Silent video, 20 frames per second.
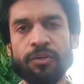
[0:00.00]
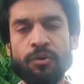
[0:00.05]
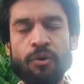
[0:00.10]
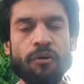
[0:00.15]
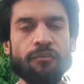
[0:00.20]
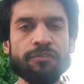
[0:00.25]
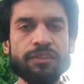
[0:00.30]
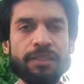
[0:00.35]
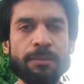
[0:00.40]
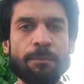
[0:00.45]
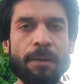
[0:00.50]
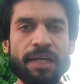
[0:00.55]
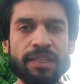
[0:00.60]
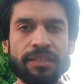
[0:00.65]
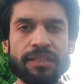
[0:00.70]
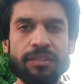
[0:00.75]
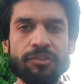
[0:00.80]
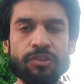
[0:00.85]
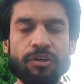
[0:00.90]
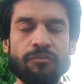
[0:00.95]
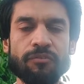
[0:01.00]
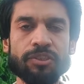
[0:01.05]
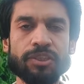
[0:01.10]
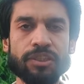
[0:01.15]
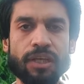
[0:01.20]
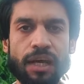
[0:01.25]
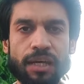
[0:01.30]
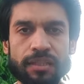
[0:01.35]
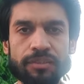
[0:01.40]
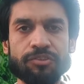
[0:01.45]
क्योंकि ऑब्वियसली पाकिस्तान जो है वो
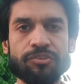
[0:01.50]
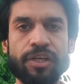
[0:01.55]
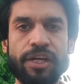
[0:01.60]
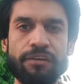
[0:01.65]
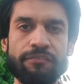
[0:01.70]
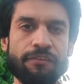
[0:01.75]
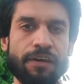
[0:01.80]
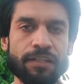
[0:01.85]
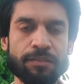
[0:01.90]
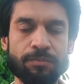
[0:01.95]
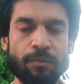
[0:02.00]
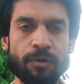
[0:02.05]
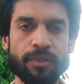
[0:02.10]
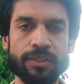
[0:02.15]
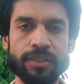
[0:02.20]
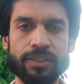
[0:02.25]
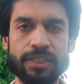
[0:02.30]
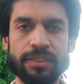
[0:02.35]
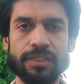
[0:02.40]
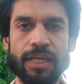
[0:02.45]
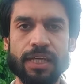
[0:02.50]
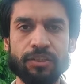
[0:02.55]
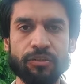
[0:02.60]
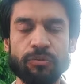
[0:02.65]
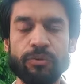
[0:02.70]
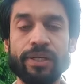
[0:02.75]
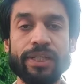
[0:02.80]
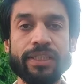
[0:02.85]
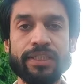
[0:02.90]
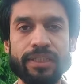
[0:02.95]
चार स्ट्रेट फास्ट बॉलर्स के साथ
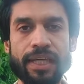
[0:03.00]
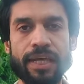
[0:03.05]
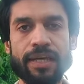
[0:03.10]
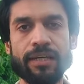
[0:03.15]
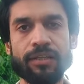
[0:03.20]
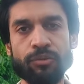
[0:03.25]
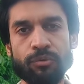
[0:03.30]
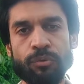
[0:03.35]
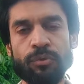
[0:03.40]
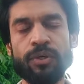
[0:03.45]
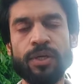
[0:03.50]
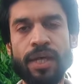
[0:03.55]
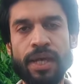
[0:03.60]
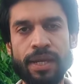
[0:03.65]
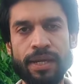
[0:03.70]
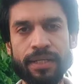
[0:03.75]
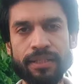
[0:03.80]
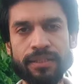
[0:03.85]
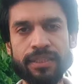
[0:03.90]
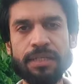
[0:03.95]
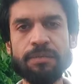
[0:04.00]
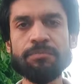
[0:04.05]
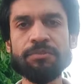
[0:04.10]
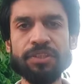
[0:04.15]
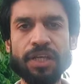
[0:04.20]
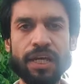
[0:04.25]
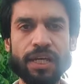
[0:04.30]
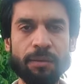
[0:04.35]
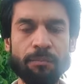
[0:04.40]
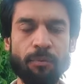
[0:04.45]
तो नहीं जाएगा तो नसीम
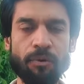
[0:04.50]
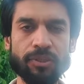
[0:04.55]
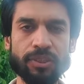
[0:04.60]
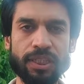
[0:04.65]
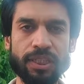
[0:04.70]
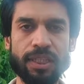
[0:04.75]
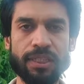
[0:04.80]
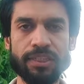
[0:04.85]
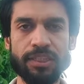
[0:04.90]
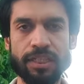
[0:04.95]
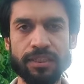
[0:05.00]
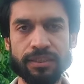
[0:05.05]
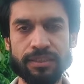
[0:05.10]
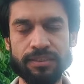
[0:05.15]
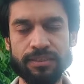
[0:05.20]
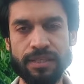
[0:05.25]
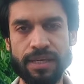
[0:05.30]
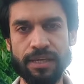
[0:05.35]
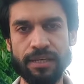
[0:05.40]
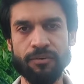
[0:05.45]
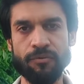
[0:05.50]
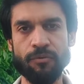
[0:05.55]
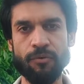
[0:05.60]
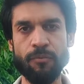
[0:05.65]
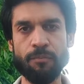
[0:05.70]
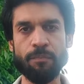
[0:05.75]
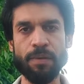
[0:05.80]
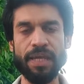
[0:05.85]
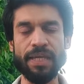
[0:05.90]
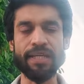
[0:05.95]
शाह के बहुत ज़्यादा चांसेस हैं कि
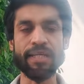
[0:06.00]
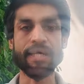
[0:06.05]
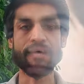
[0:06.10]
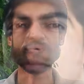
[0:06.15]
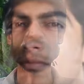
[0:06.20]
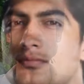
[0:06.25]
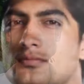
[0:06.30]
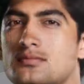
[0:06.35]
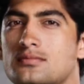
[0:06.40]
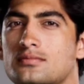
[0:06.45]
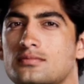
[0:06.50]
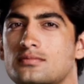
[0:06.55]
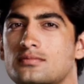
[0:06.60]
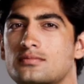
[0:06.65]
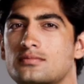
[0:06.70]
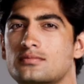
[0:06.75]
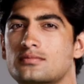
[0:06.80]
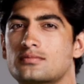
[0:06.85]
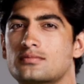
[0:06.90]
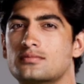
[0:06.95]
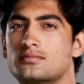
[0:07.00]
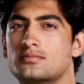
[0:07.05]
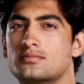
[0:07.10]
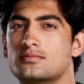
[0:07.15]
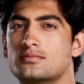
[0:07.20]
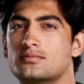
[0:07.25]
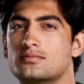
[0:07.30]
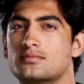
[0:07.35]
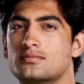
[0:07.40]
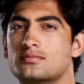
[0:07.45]
वो प्लेइंग एलेवन का हिस्सा नहीं
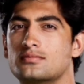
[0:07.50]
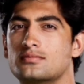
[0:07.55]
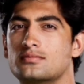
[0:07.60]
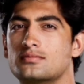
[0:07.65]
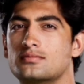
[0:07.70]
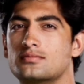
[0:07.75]
होंगे और